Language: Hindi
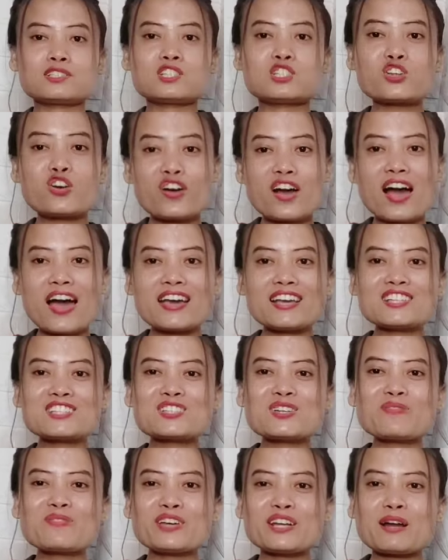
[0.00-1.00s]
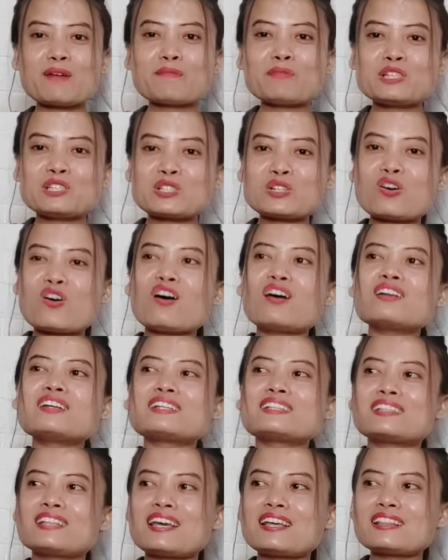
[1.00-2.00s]
सो so गाइस तो मेरा मीशो हॉल
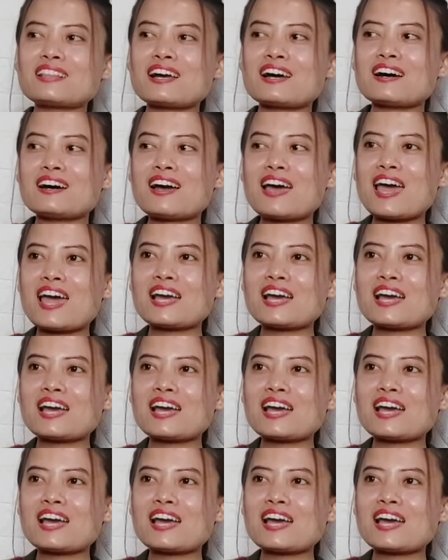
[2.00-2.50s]
इतना ही था